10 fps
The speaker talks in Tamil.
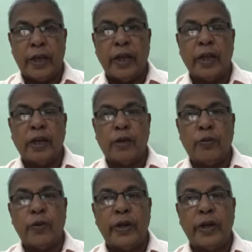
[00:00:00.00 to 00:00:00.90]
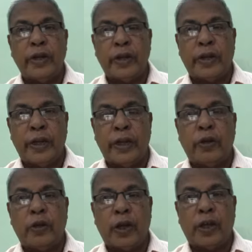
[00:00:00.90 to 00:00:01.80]
எங்களுக்கு முன்னின்று நீர்
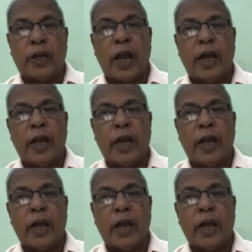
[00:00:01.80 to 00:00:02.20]
எங்களுக்காக